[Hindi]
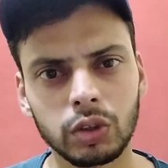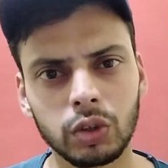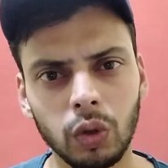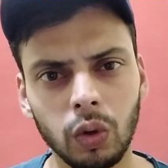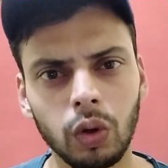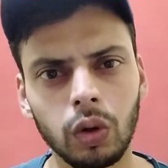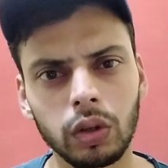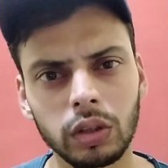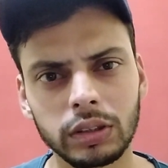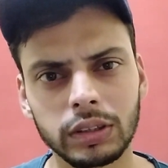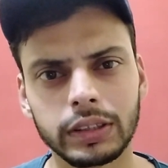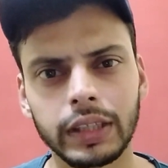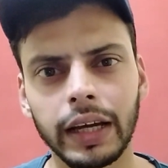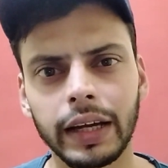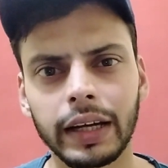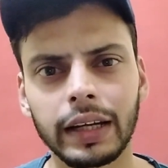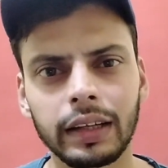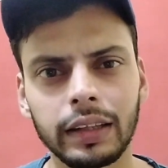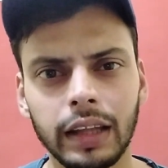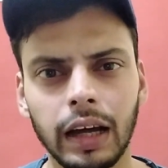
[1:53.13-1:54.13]
जो
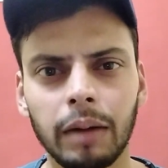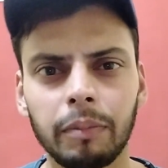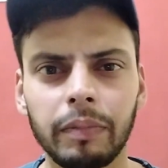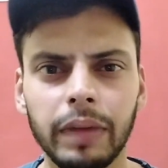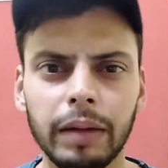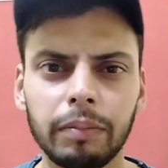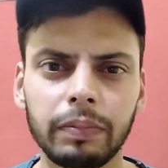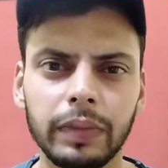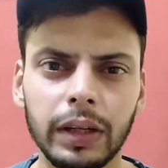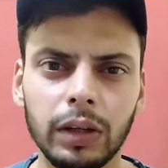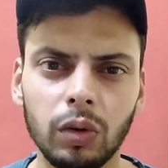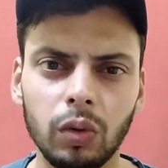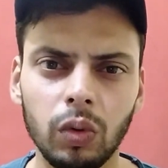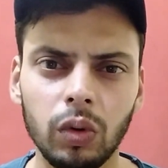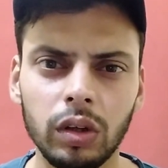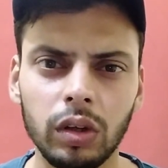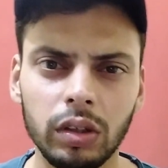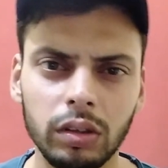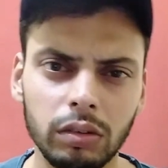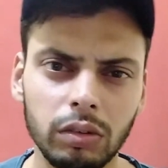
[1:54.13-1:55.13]
सेकंड था मैं
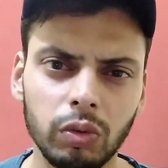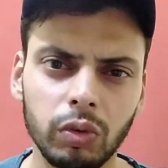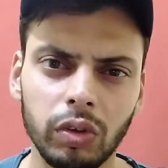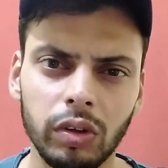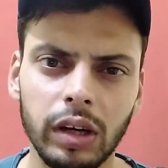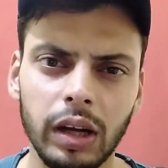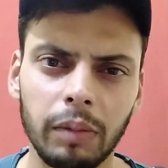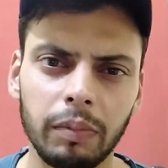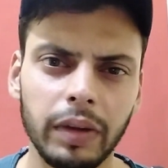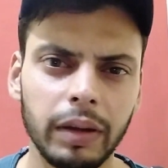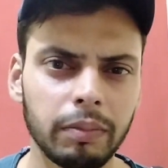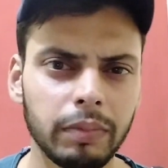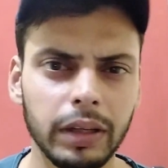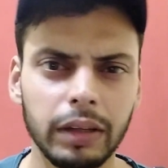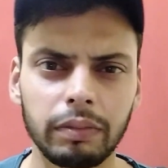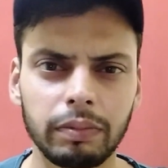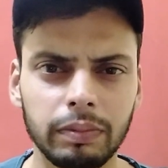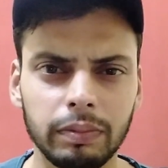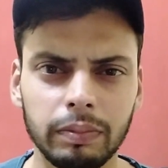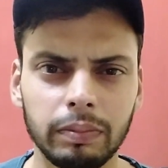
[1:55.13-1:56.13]
बिल्कुल उस लम्हे
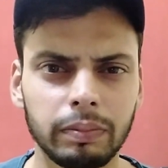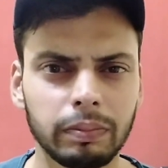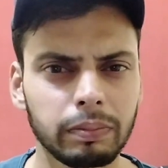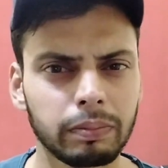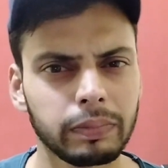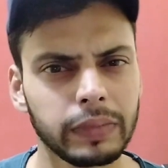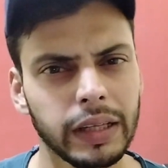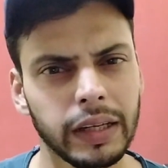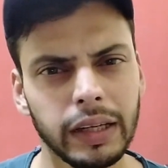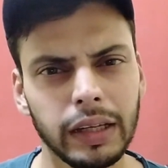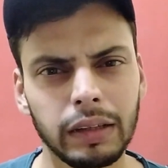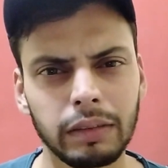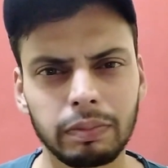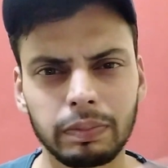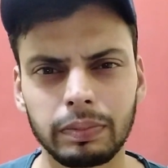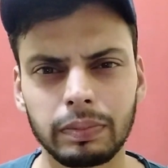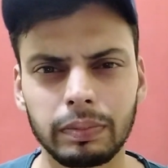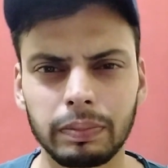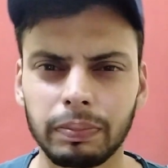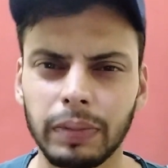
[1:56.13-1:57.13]
में मेरी
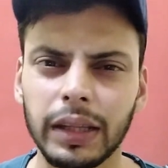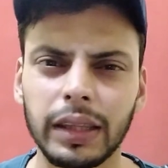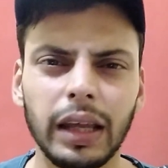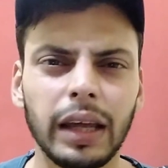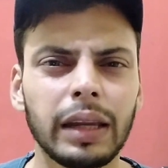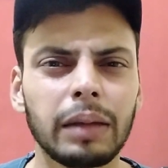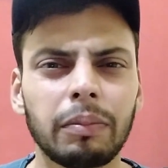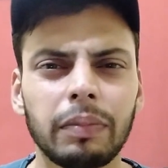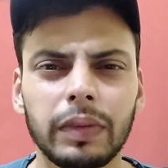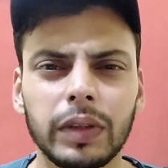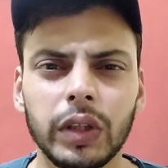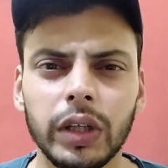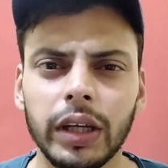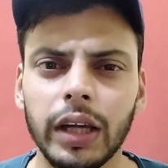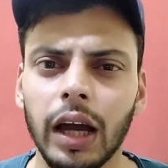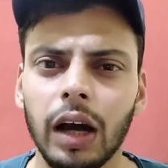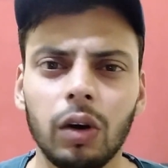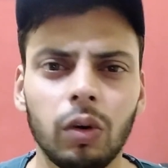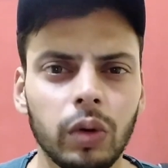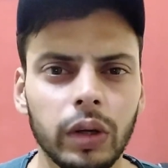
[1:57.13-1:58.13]
पता नहीं मुझे
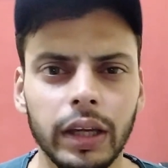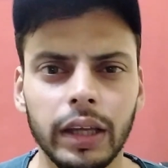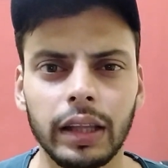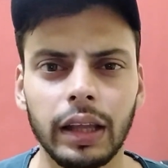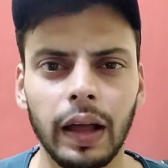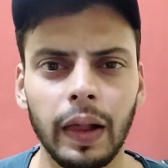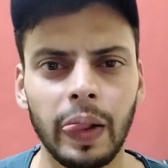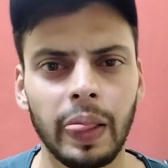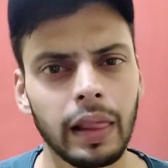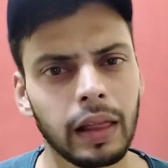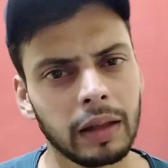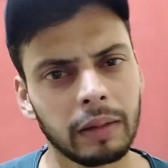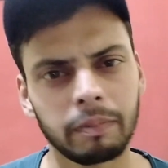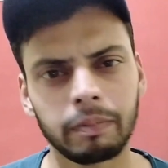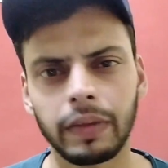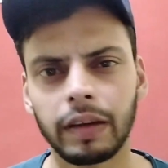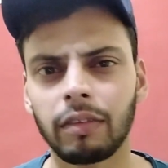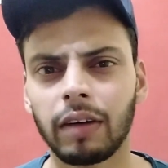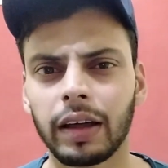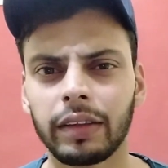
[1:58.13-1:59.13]
क्या हो गया था
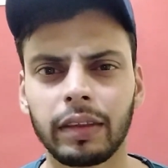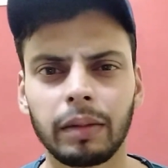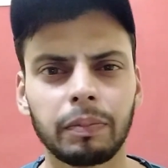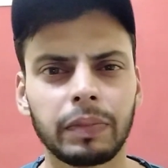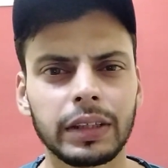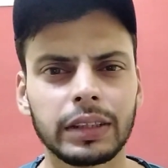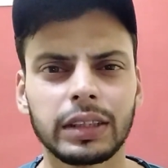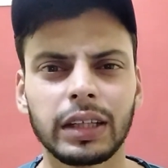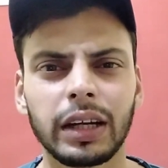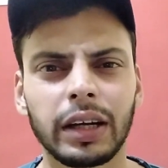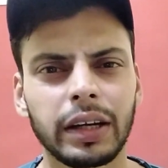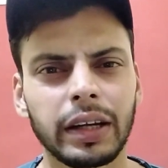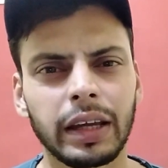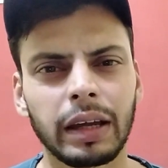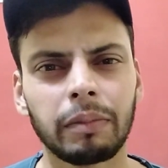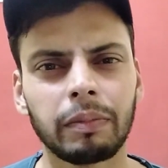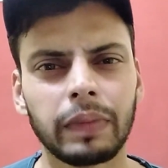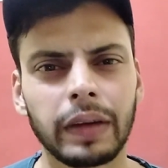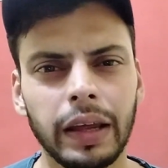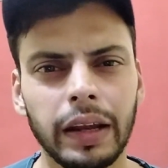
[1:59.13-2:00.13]
मैं वहाँ से पीछे हट
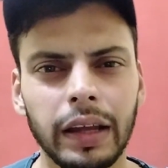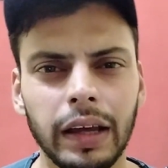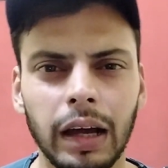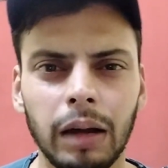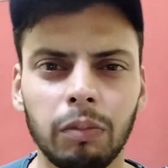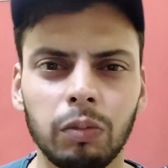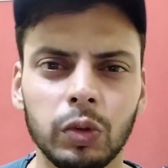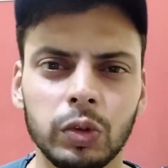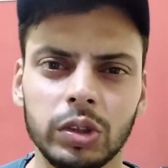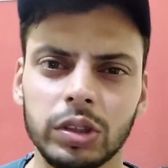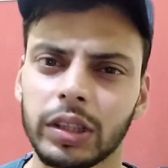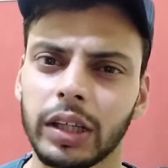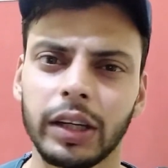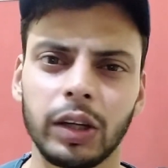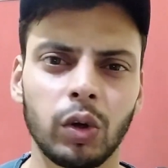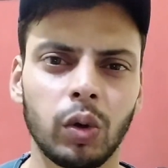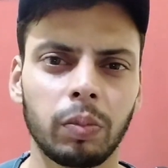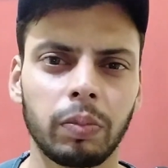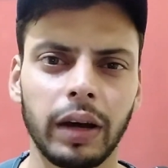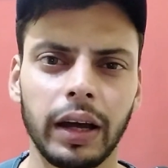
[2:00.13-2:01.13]
गया मैंने कहा मुझसे
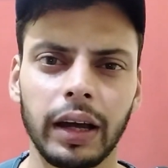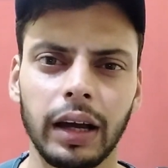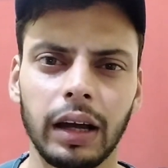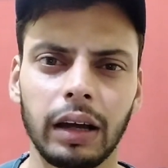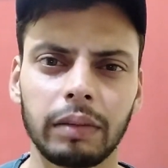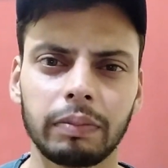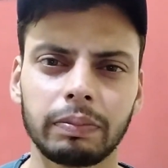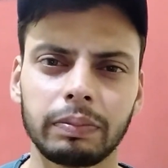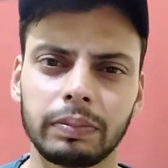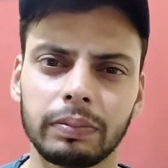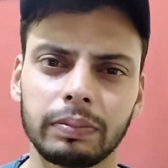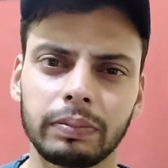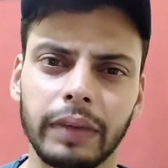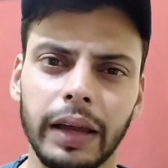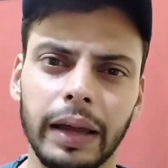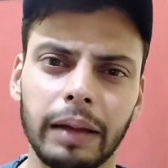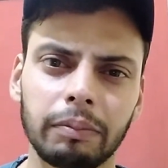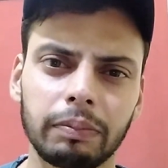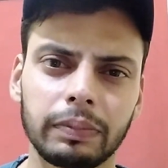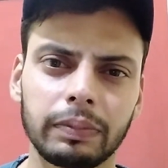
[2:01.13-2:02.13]
नहीं हो पाएगा
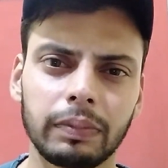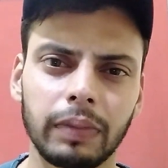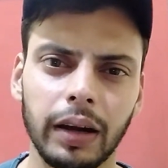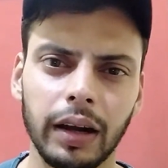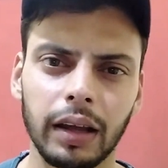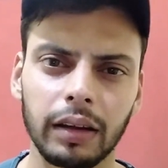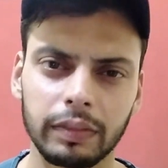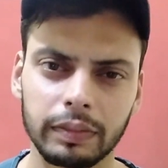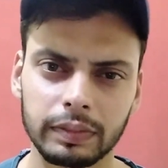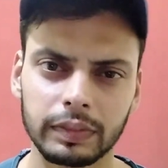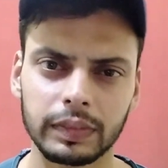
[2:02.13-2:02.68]
मैं बड़ा